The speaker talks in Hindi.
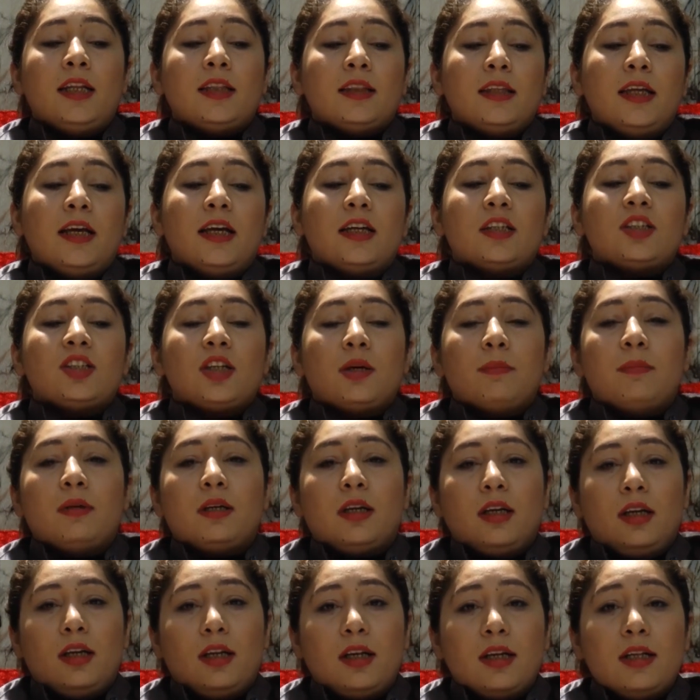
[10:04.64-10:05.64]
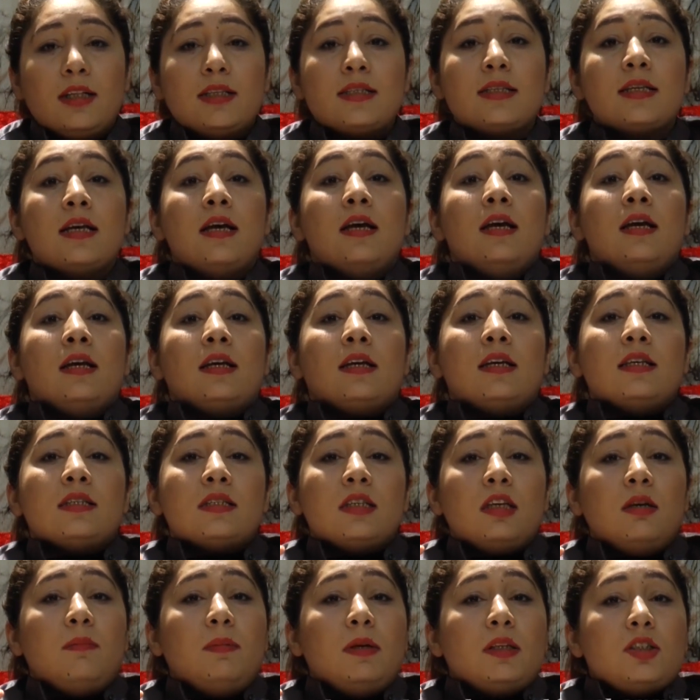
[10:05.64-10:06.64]
इतने अच्छे मटीरियल्स
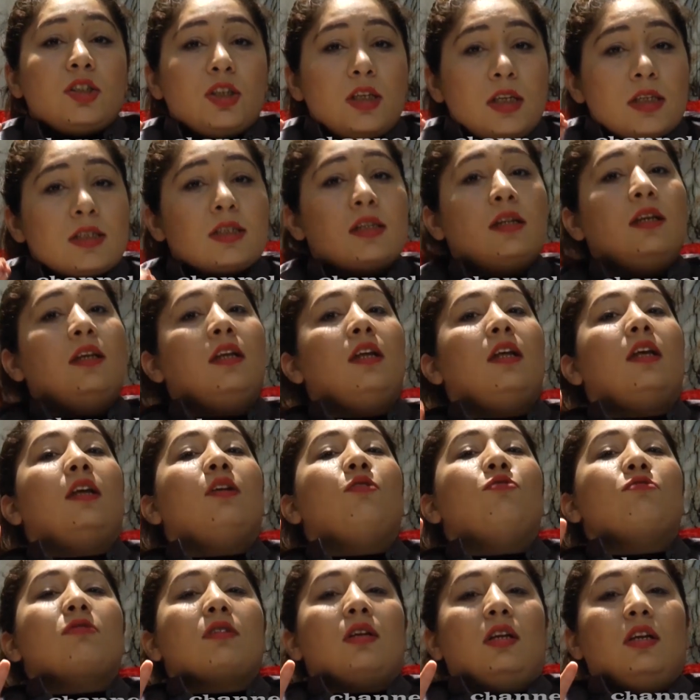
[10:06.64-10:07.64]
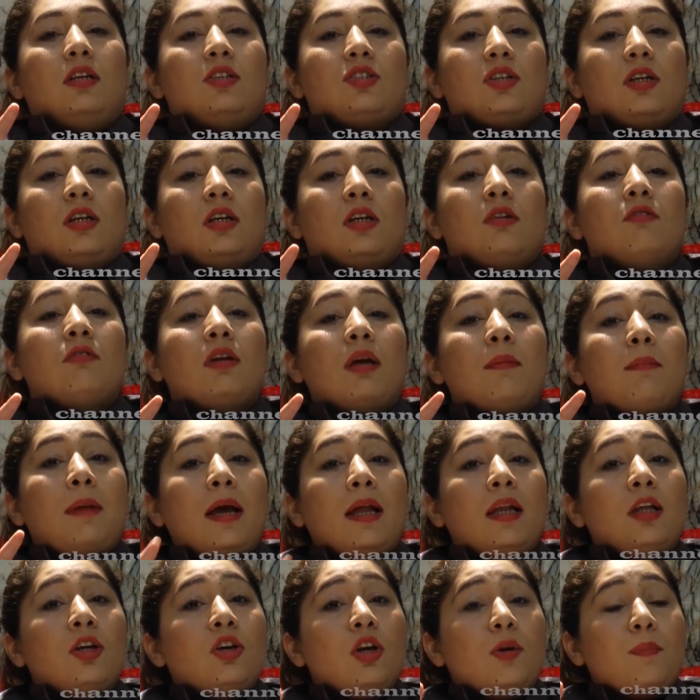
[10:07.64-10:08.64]
किसी भी चीज़ के लिए नहीं यूज़ करने चाहिए क्योंकि
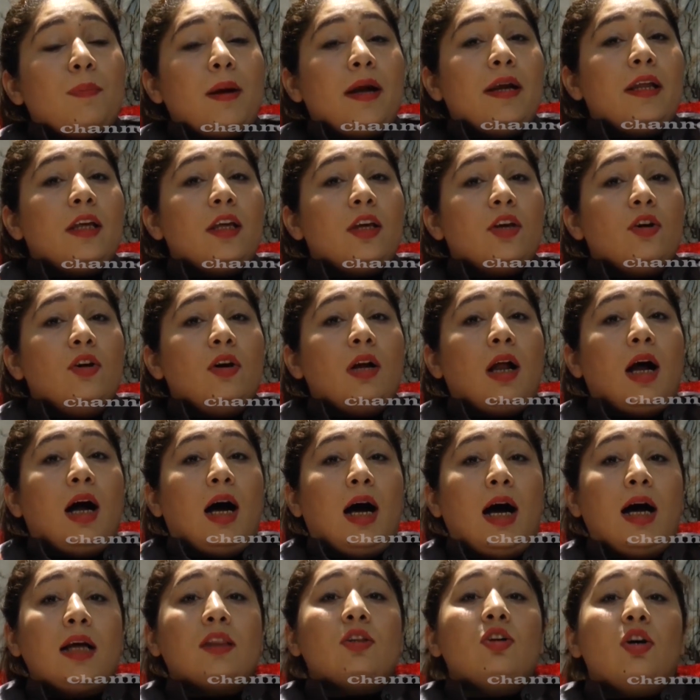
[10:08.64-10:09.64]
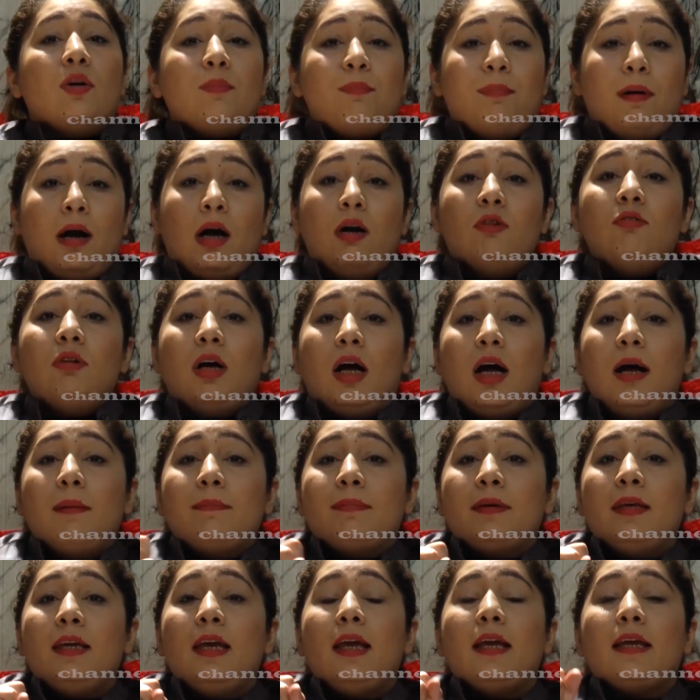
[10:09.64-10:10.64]
मैनिक्योर पेडिक्योर हाथ और पाँव
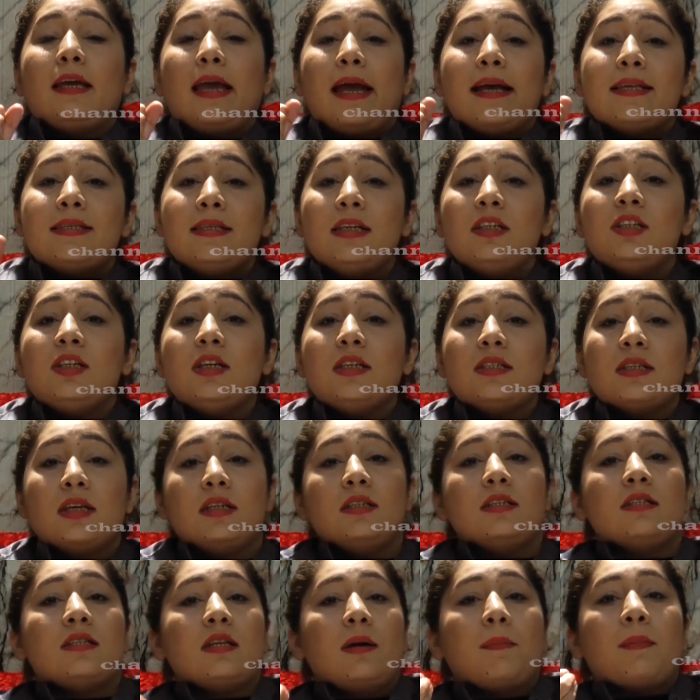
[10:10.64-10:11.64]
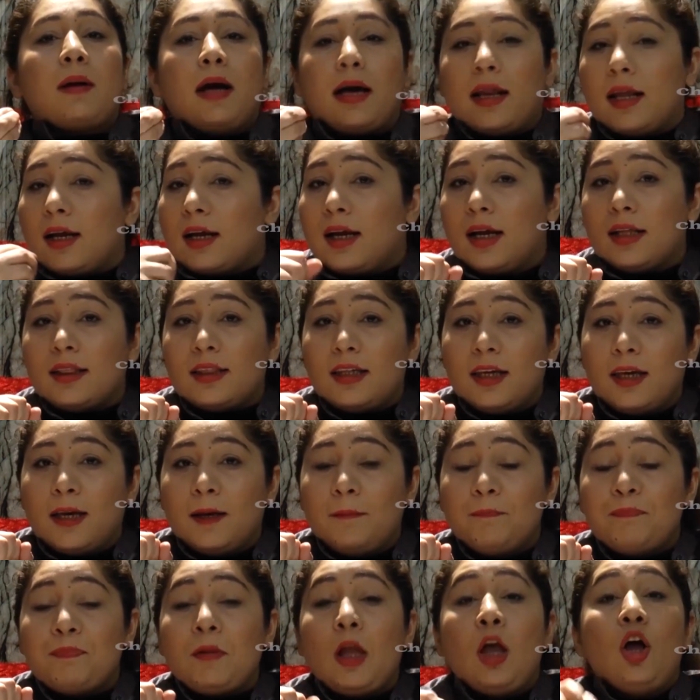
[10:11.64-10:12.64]
आपकी एक ऐसी चीज़ है जिससे आप खाना खाते हैं
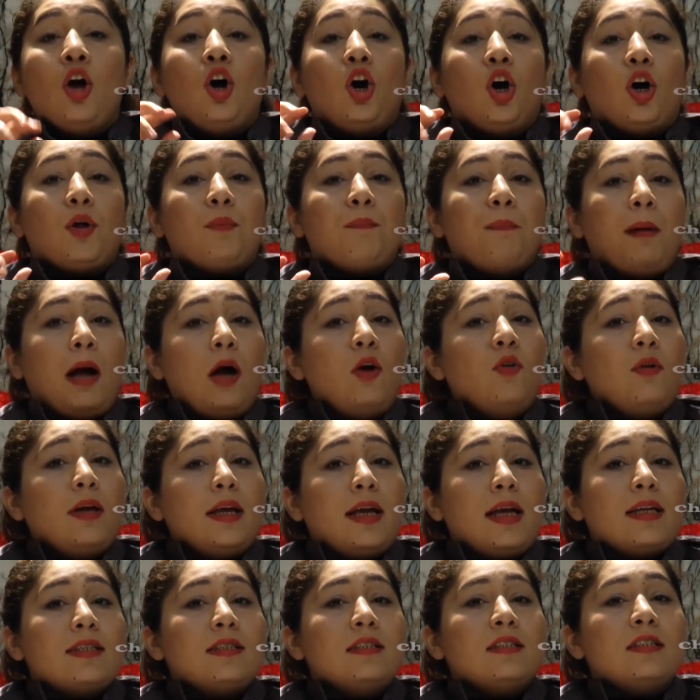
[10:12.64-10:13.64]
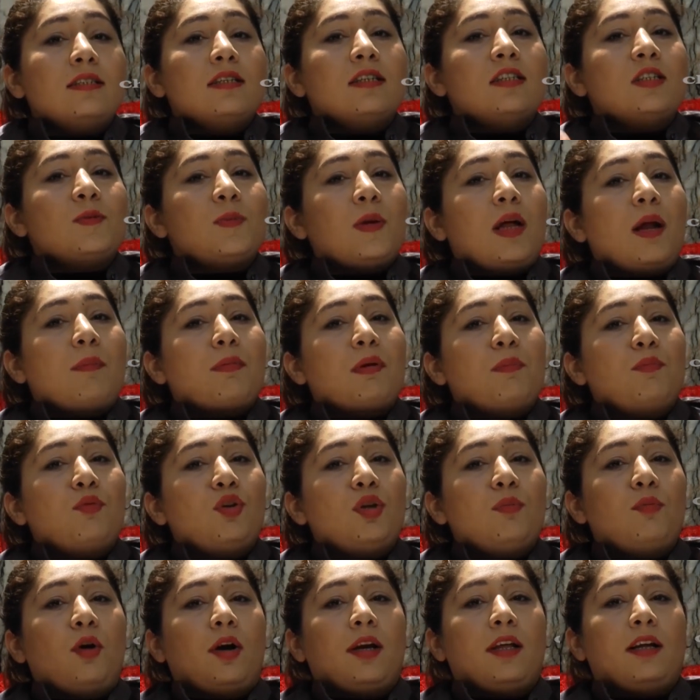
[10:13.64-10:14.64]
हैं और पाँव एक ऐसी चीज़ है जिस पर आपकी
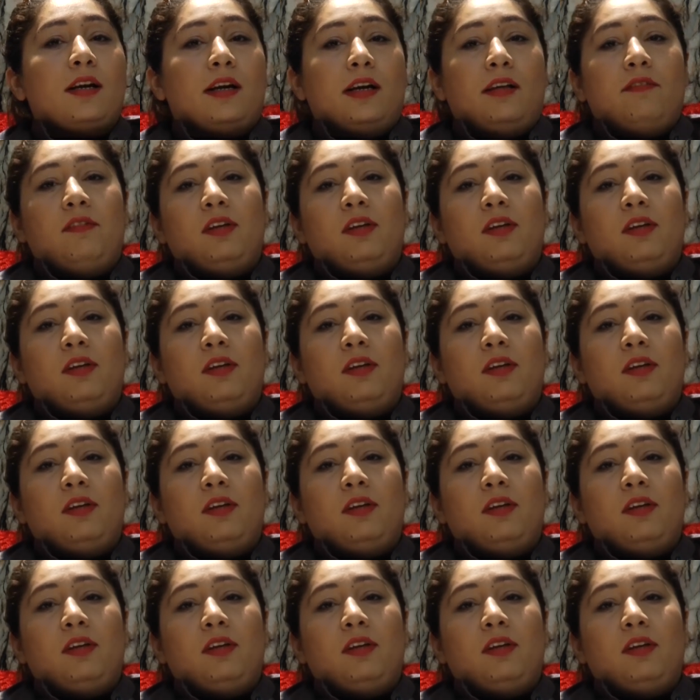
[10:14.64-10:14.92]
पूरी बॉडी खड़ी